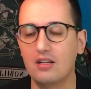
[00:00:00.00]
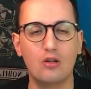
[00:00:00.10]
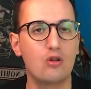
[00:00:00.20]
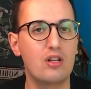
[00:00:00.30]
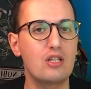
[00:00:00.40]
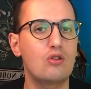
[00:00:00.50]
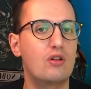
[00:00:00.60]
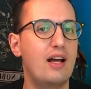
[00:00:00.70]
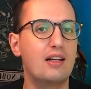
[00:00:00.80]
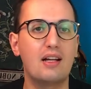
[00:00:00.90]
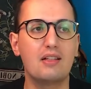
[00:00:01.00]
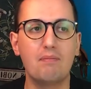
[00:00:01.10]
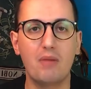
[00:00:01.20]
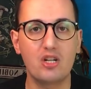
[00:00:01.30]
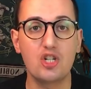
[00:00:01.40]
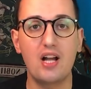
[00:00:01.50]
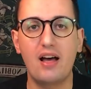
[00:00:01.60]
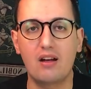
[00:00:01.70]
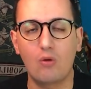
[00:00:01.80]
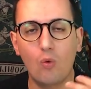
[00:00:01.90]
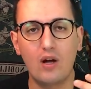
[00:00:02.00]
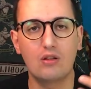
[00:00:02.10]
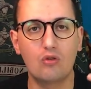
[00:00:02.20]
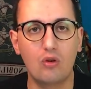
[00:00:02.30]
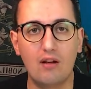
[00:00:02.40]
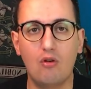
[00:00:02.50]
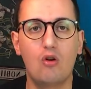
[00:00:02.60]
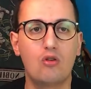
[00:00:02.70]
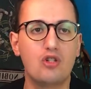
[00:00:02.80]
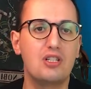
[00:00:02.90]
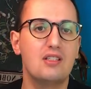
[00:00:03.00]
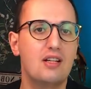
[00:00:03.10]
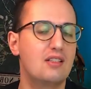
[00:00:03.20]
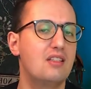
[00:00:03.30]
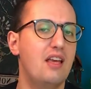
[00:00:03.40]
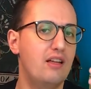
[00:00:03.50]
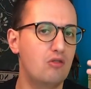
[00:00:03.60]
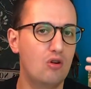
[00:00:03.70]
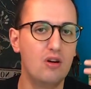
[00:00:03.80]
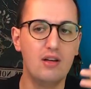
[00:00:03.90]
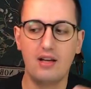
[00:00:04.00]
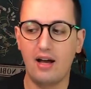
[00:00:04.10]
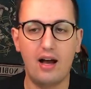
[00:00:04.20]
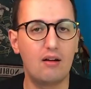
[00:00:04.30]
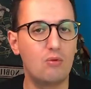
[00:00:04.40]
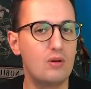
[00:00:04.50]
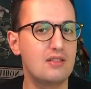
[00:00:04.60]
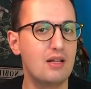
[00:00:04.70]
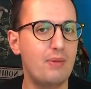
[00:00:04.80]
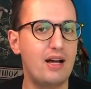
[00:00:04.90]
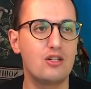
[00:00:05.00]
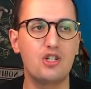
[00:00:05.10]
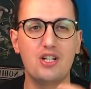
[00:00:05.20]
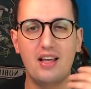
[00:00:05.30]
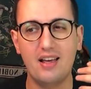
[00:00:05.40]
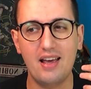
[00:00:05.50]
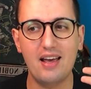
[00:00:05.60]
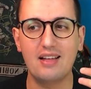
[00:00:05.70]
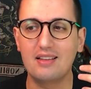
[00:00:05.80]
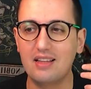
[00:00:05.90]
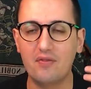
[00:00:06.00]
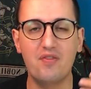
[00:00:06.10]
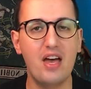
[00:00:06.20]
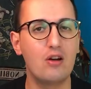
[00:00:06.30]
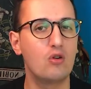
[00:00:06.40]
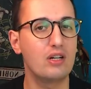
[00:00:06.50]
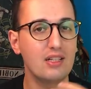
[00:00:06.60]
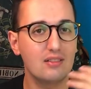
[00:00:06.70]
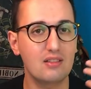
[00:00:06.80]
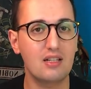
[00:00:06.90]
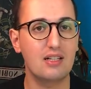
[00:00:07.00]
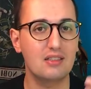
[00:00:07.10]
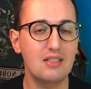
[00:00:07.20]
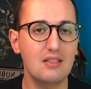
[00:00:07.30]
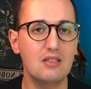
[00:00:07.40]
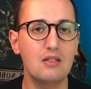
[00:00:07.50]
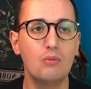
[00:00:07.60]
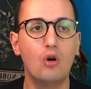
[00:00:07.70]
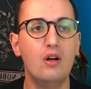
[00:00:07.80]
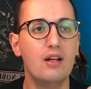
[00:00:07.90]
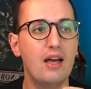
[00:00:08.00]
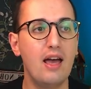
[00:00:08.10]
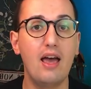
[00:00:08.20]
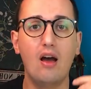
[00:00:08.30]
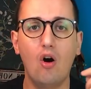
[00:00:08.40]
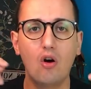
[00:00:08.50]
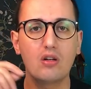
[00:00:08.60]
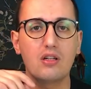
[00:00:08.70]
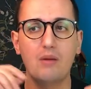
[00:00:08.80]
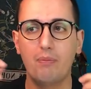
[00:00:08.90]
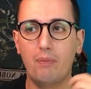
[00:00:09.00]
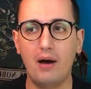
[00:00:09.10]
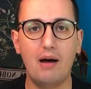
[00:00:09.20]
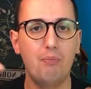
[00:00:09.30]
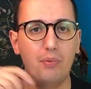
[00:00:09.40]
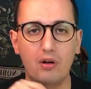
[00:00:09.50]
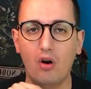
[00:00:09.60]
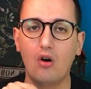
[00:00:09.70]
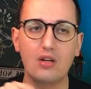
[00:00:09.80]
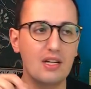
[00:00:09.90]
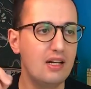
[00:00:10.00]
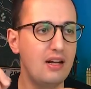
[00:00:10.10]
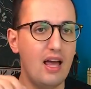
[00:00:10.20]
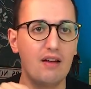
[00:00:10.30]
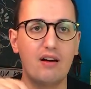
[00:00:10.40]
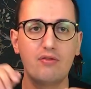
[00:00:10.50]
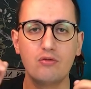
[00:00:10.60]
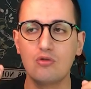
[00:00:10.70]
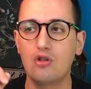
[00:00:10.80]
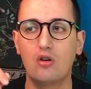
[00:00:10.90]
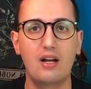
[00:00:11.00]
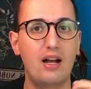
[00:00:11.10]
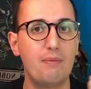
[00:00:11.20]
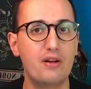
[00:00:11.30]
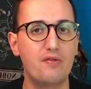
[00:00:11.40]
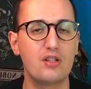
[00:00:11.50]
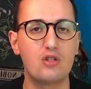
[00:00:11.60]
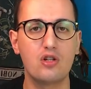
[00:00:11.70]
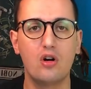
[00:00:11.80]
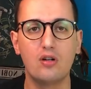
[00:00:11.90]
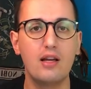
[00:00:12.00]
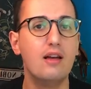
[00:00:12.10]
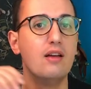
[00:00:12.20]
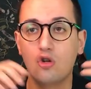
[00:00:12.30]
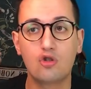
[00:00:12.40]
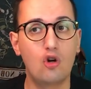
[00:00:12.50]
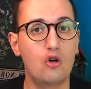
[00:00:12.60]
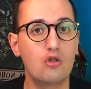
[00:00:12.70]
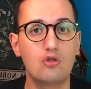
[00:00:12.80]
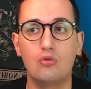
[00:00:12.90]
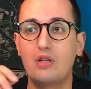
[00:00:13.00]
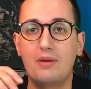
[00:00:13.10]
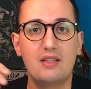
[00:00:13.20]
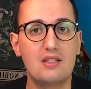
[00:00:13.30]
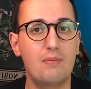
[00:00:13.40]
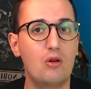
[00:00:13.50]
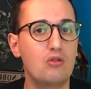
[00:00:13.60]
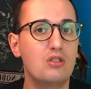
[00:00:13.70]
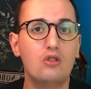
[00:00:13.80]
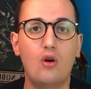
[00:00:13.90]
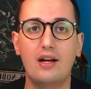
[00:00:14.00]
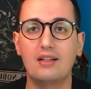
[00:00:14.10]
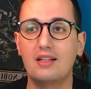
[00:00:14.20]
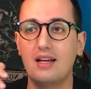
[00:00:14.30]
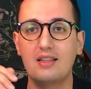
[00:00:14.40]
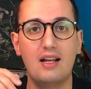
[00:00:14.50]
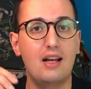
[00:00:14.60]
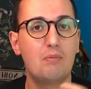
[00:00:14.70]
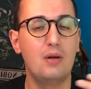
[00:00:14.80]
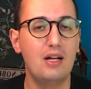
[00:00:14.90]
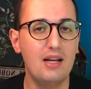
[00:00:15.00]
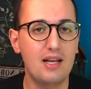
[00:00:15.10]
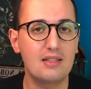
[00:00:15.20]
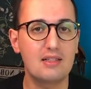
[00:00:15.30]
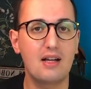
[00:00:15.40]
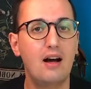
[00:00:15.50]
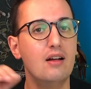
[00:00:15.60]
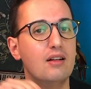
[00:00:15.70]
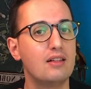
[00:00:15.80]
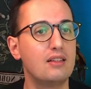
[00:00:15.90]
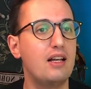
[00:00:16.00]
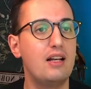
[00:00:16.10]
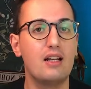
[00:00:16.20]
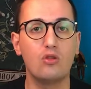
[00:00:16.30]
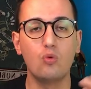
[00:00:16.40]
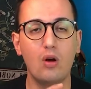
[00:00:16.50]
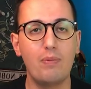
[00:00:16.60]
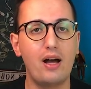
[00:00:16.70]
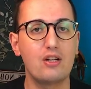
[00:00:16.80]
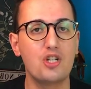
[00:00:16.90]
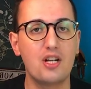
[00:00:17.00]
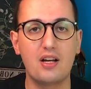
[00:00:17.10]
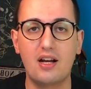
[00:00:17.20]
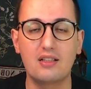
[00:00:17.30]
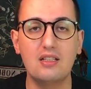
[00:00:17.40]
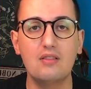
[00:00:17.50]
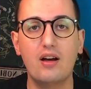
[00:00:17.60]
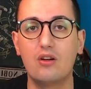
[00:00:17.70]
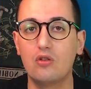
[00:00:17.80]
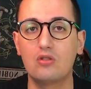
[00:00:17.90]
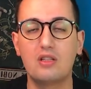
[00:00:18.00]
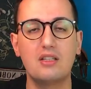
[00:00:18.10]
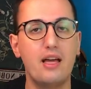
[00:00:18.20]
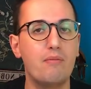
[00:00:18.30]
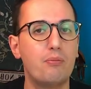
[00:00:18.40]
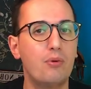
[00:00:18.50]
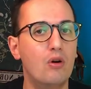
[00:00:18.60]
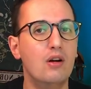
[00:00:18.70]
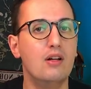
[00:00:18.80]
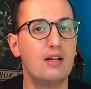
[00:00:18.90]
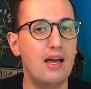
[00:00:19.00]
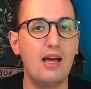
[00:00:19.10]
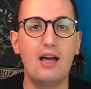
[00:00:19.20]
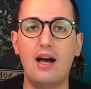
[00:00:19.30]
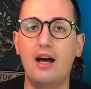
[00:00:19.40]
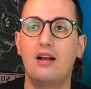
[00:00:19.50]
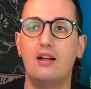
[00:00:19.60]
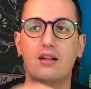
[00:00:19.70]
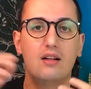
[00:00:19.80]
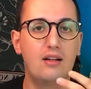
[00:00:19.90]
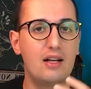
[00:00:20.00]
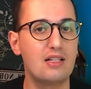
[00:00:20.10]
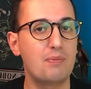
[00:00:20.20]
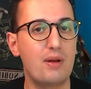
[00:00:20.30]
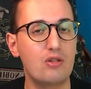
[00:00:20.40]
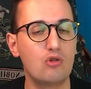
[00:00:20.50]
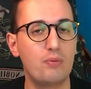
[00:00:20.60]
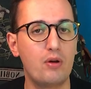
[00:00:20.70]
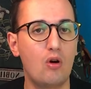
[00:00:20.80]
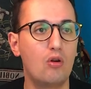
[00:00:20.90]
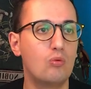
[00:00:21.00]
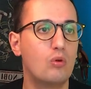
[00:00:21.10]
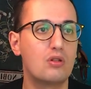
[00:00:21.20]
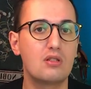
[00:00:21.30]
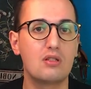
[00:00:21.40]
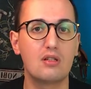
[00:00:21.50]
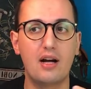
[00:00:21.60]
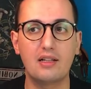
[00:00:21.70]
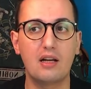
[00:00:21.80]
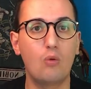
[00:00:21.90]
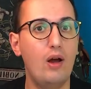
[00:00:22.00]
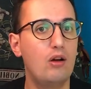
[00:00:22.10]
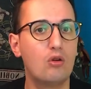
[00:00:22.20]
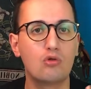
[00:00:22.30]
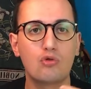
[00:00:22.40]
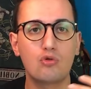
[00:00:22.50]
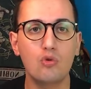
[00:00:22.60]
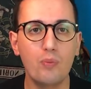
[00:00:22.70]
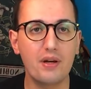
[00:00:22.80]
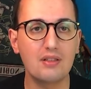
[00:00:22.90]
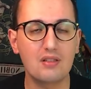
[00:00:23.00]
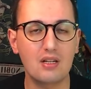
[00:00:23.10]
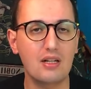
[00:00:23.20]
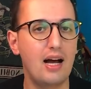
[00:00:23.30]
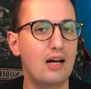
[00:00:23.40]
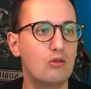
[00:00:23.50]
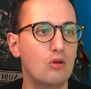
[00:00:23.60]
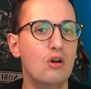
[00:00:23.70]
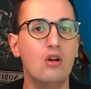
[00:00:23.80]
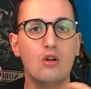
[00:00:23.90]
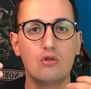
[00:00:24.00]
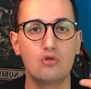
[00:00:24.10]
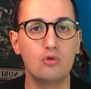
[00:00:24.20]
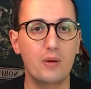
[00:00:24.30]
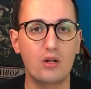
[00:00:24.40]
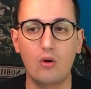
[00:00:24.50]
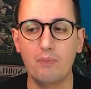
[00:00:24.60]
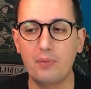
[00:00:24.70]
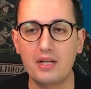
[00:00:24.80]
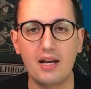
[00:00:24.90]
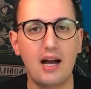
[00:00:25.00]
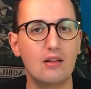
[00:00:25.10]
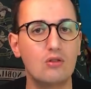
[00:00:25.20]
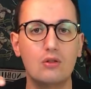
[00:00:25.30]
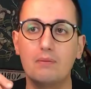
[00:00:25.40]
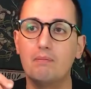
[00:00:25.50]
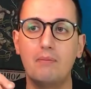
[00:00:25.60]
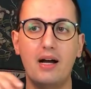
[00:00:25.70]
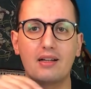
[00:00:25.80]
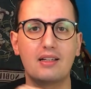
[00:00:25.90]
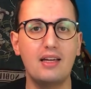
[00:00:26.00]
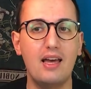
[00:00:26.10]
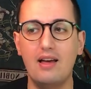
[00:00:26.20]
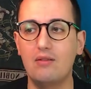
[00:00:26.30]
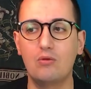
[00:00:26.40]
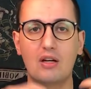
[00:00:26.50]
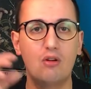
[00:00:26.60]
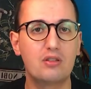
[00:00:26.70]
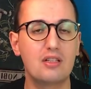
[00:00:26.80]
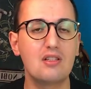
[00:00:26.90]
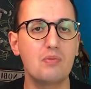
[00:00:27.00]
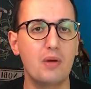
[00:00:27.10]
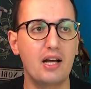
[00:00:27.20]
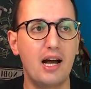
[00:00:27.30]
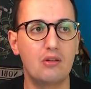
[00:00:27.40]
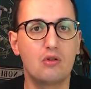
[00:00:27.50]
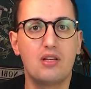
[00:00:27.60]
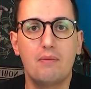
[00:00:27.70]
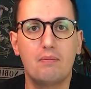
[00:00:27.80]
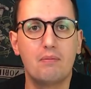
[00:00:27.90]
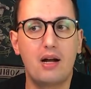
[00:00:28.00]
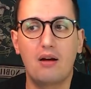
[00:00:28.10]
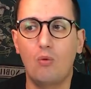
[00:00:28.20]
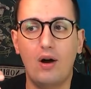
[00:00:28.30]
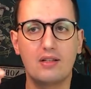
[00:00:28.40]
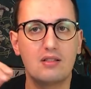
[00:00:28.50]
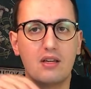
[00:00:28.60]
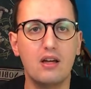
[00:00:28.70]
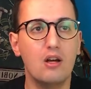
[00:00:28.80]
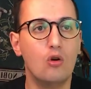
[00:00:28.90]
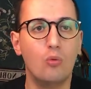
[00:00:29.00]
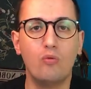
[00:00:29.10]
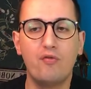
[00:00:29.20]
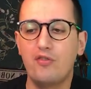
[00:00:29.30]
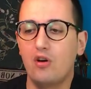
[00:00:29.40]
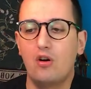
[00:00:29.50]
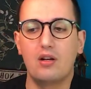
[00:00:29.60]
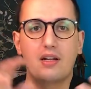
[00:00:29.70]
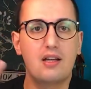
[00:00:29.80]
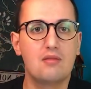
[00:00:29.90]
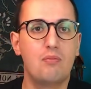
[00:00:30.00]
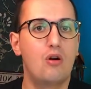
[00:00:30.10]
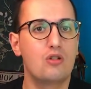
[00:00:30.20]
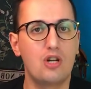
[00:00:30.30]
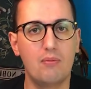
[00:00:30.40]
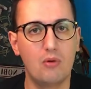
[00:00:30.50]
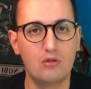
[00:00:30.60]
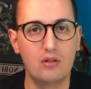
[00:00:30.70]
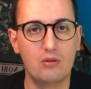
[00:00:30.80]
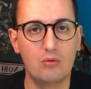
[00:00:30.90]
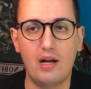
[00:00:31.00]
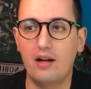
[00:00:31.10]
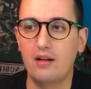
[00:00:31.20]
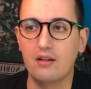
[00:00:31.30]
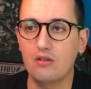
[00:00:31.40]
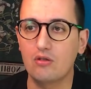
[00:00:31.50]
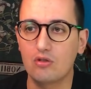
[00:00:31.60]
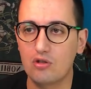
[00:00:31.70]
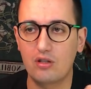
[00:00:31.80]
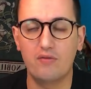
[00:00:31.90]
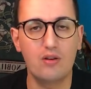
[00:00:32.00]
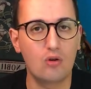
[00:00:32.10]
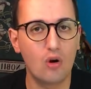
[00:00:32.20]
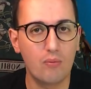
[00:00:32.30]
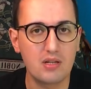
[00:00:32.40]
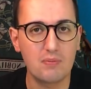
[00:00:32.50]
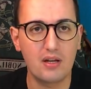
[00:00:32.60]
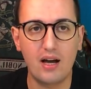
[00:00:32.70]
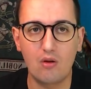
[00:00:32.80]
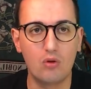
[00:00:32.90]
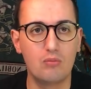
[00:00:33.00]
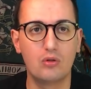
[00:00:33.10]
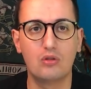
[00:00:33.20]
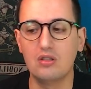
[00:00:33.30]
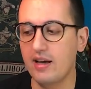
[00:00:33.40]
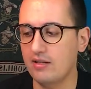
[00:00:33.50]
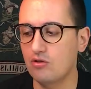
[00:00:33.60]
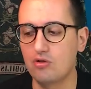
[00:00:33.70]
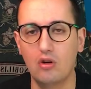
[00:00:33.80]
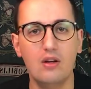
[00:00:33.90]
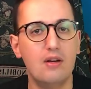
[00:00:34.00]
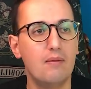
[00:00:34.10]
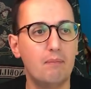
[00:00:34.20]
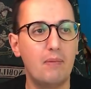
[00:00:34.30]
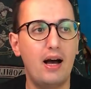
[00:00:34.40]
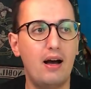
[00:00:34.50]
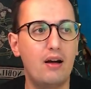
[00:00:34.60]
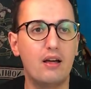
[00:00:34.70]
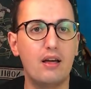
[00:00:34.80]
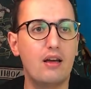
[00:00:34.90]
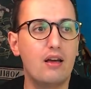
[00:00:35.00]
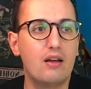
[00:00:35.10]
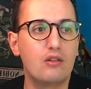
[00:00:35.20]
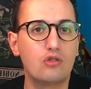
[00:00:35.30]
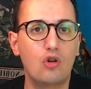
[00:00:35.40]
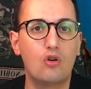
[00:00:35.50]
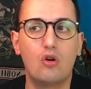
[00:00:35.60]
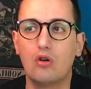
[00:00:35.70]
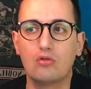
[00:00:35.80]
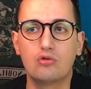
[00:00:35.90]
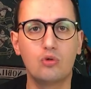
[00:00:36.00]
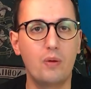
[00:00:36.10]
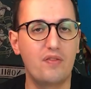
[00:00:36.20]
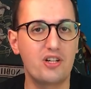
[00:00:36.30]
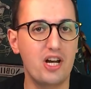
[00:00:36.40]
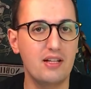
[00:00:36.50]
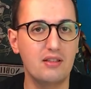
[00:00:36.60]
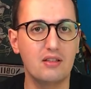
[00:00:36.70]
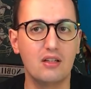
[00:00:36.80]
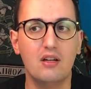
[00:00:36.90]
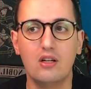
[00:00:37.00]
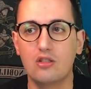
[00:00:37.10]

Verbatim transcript: Io non riesco neanche ad immaginare quanto lavoro ci sia dietro a queste pagine. È davvero intricatissimo e ogni pop-up, ogni leva funziona alla perfezione. Sono assolutamente sbalordito anche della bellezza delle due pagine relative al nottetempo e al, all'espresso per Hogwarts, anche quello super intricato super complicato, ma che una volta dispiegato sembra quasi un fiore che sboccia in modo naturale. Io non so davvero come spiegarlo in modo diverso, ma eh, sono stupefacenti.